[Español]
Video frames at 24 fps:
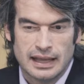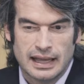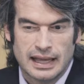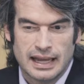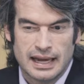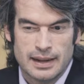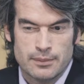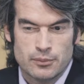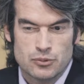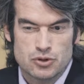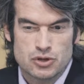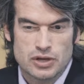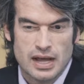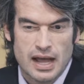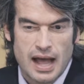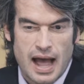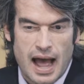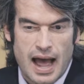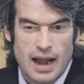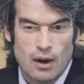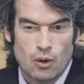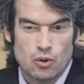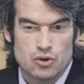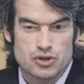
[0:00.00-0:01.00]
creemos que
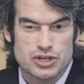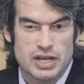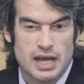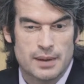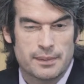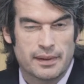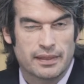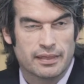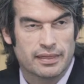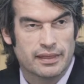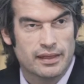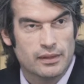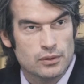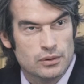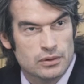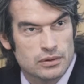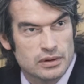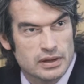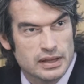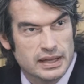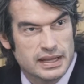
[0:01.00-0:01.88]
algo se ha avanzado